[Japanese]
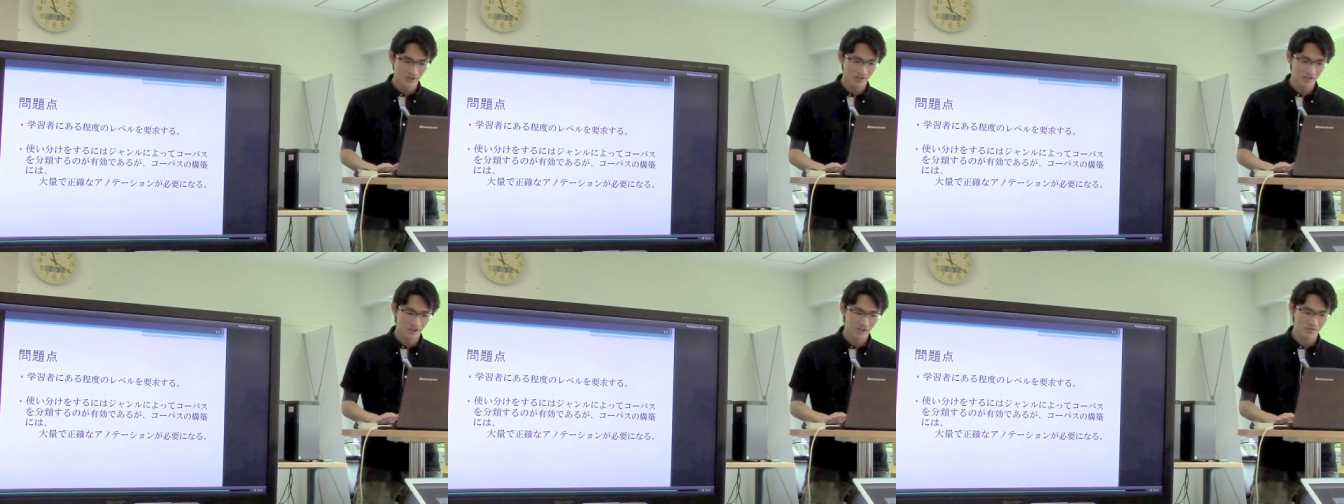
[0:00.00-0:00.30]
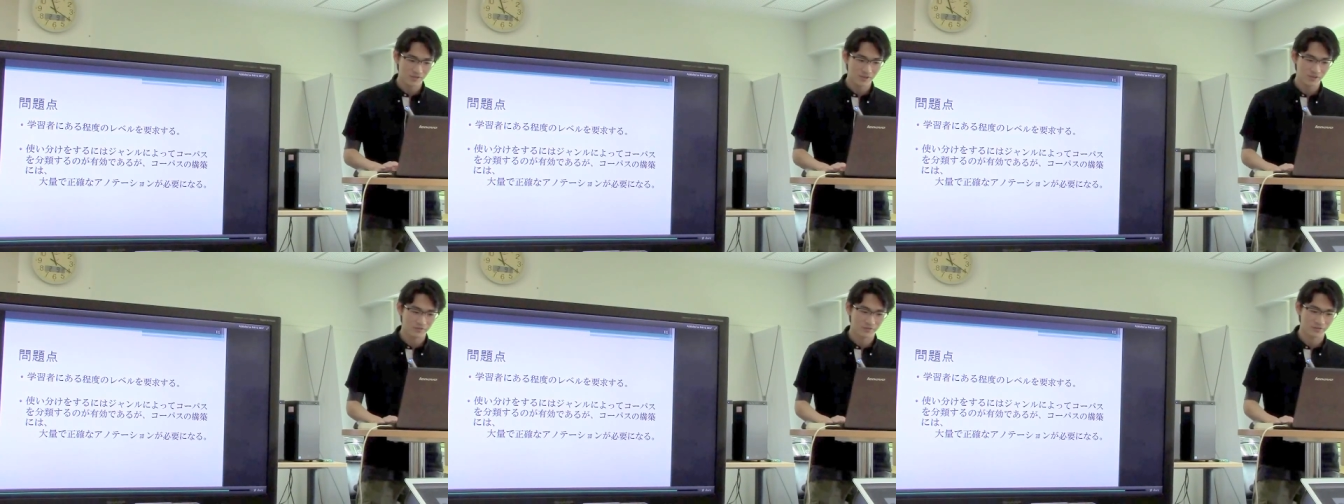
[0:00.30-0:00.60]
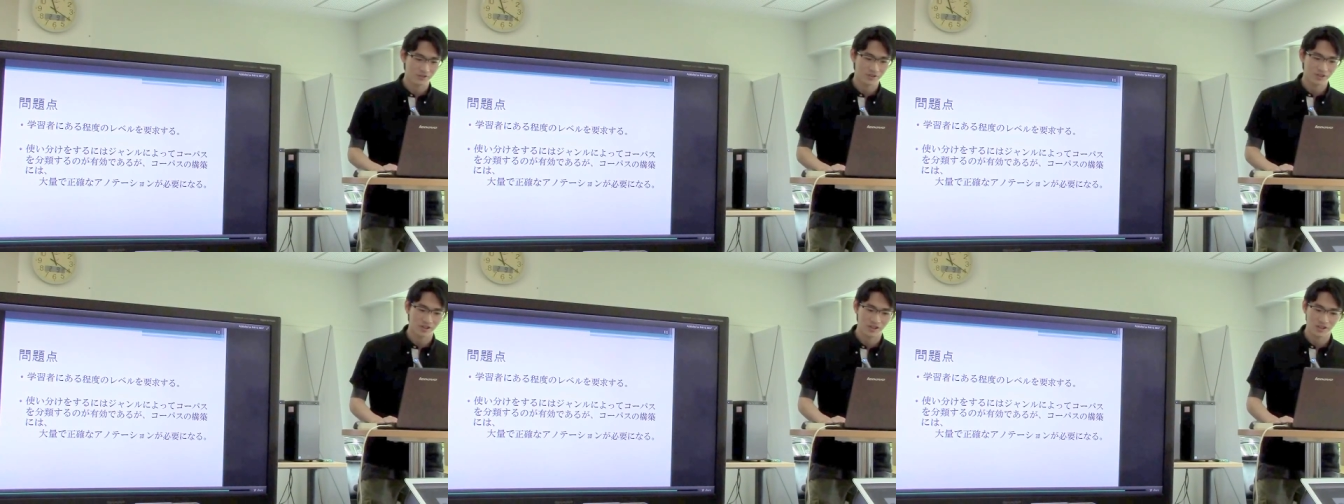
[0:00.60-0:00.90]
に手間
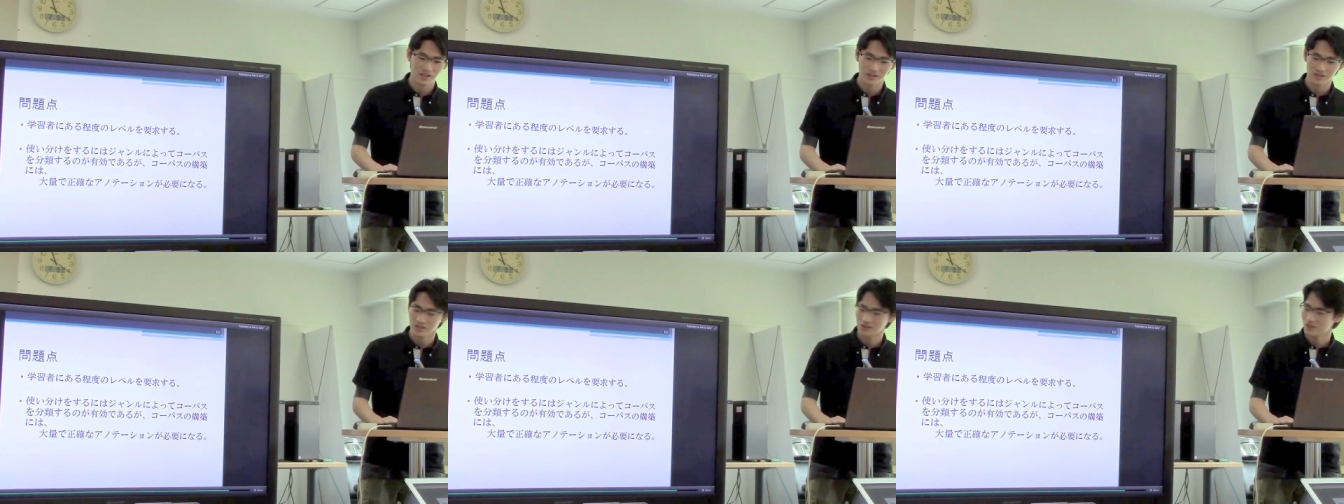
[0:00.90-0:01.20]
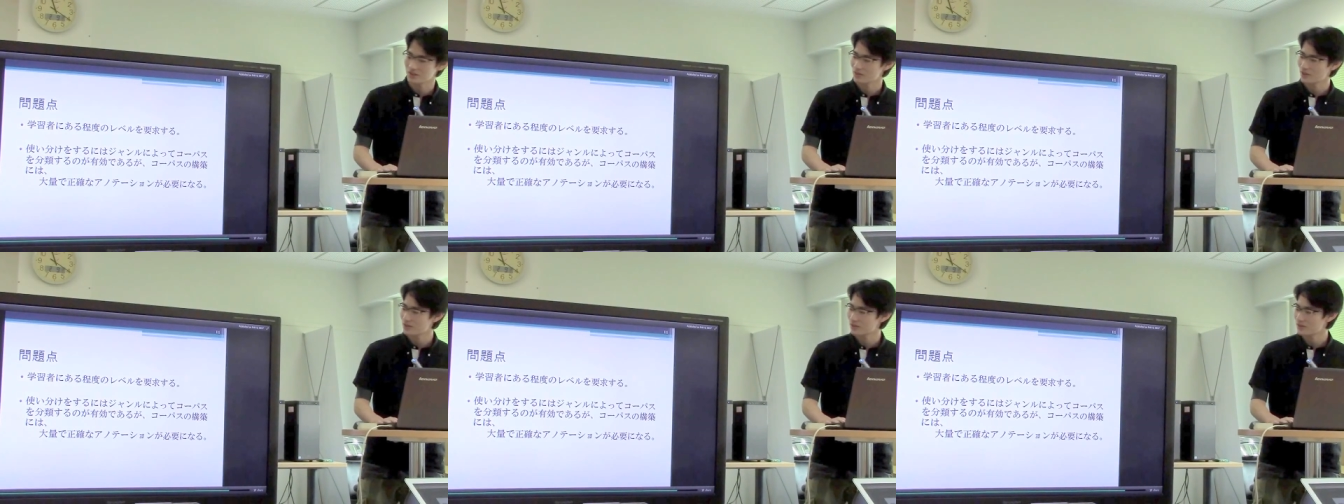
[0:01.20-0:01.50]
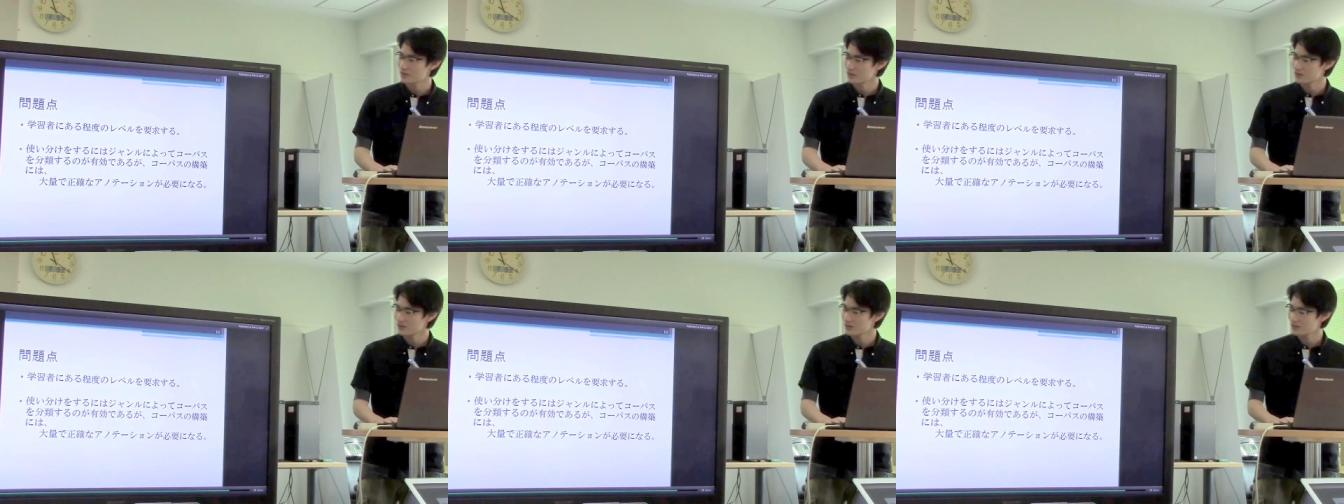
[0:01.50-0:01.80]
もかかってしま
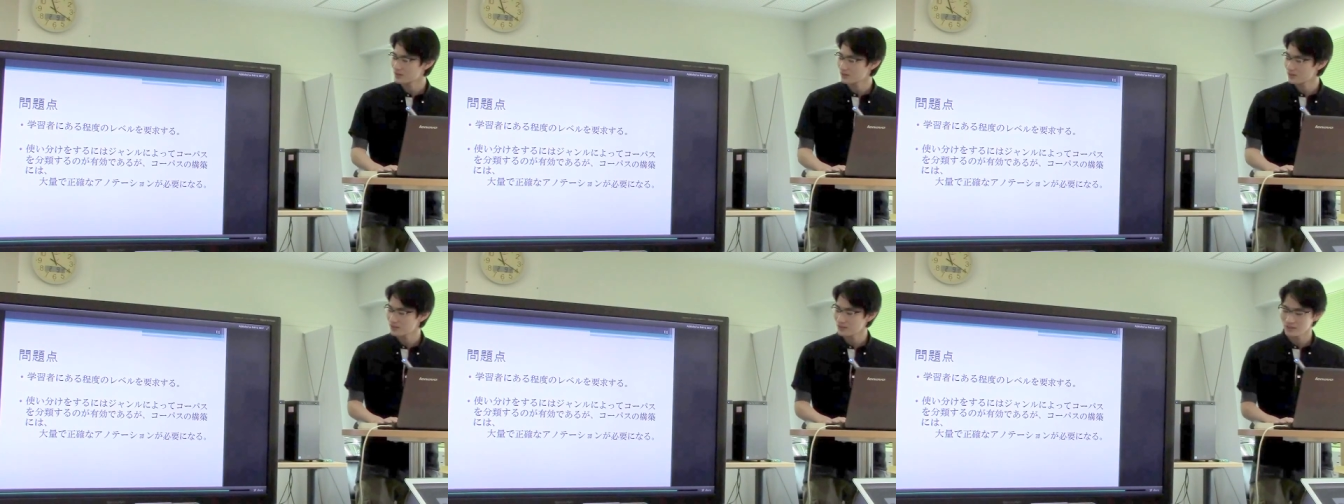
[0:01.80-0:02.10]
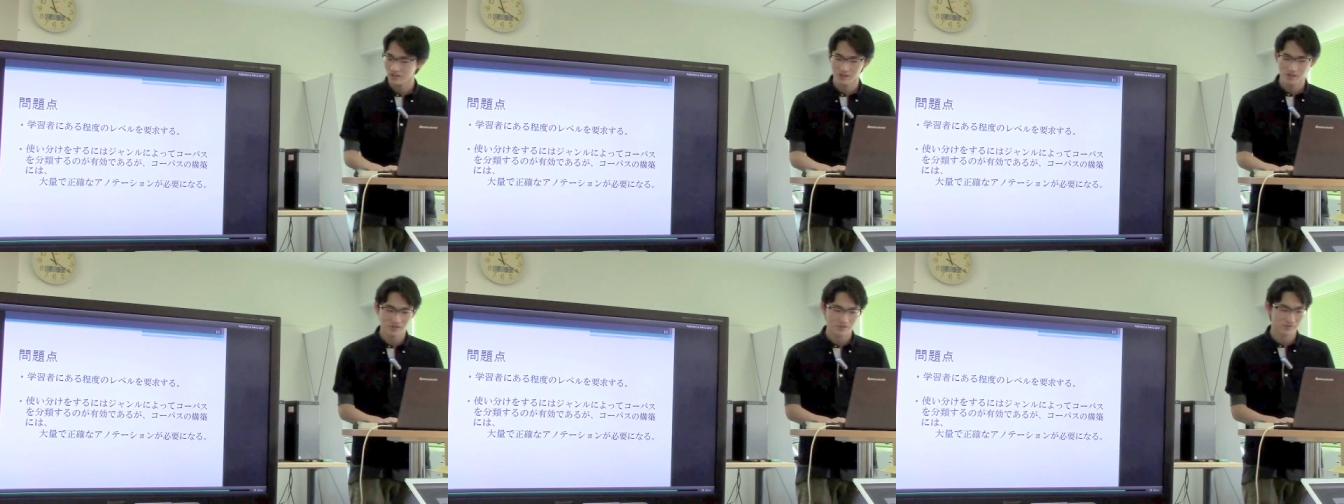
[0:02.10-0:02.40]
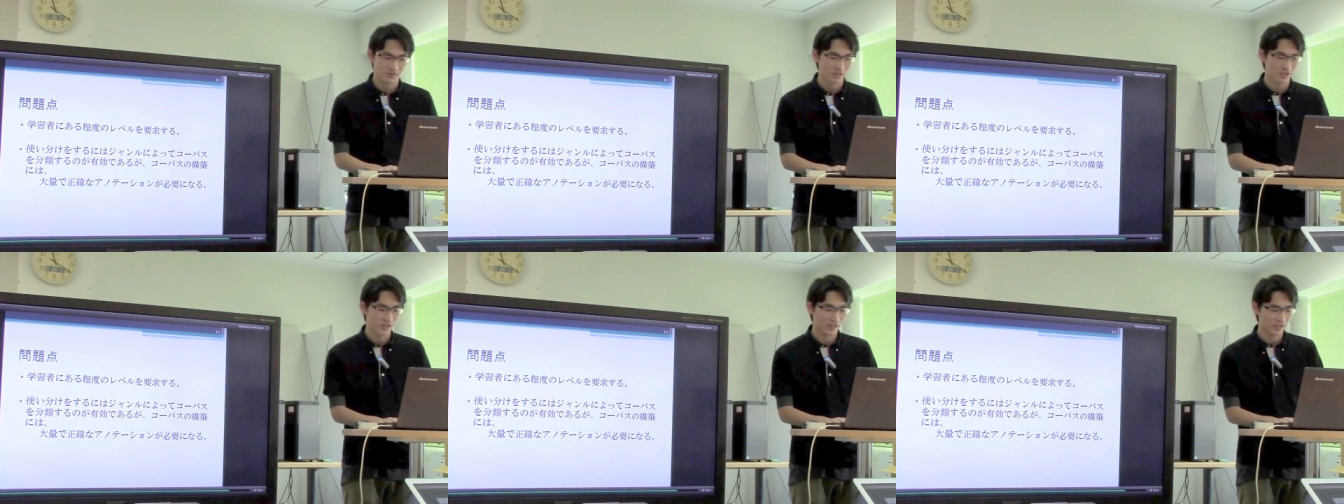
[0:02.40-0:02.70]
うというような
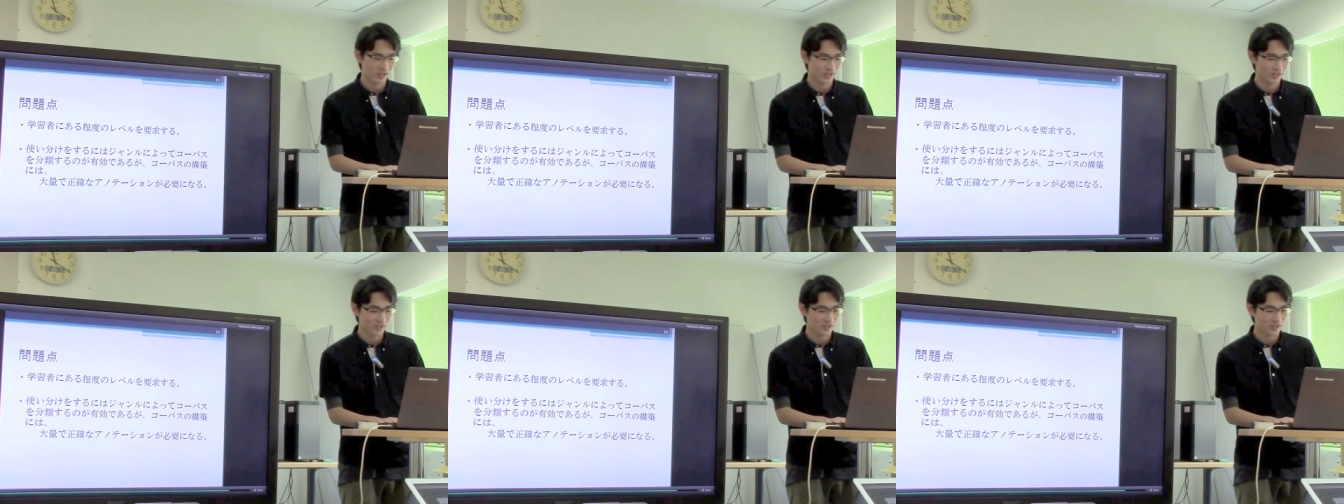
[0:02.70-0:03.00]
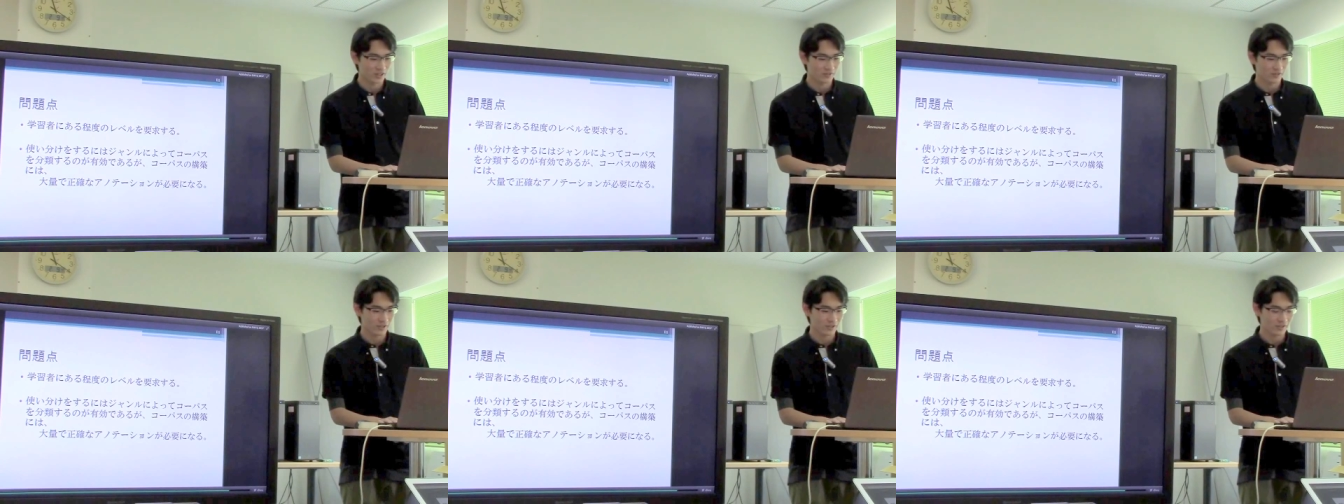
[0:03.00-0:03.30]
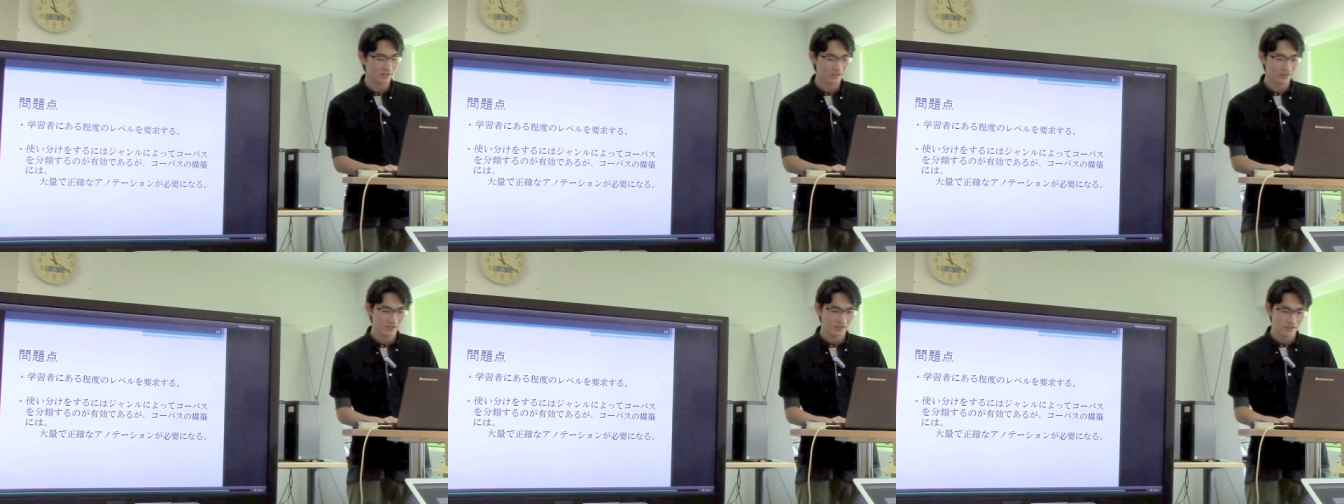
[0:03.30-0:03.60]
問題点がありま
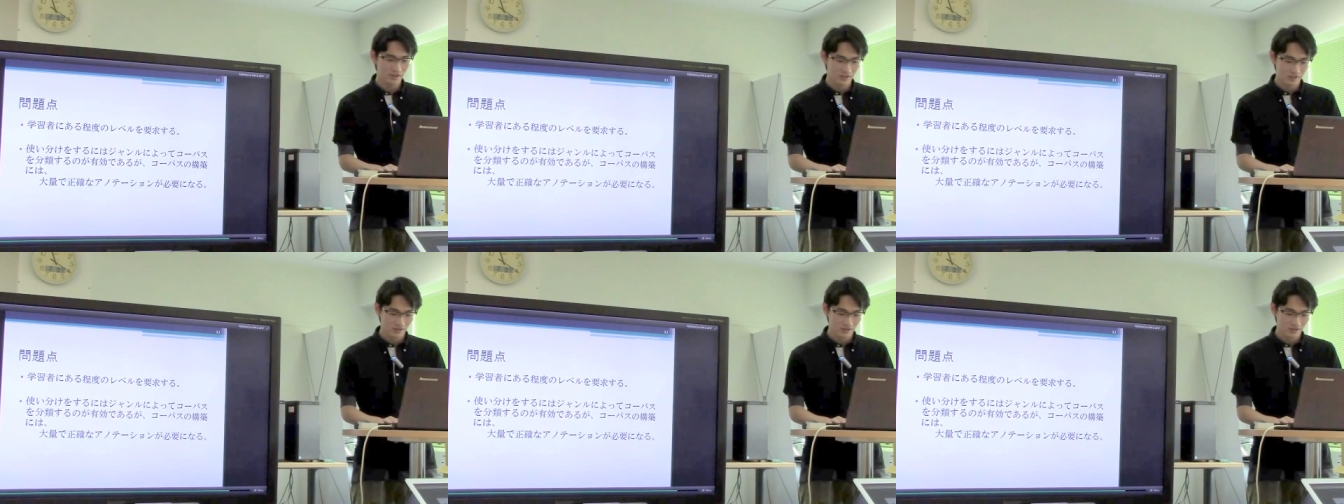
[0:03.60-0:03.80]
す。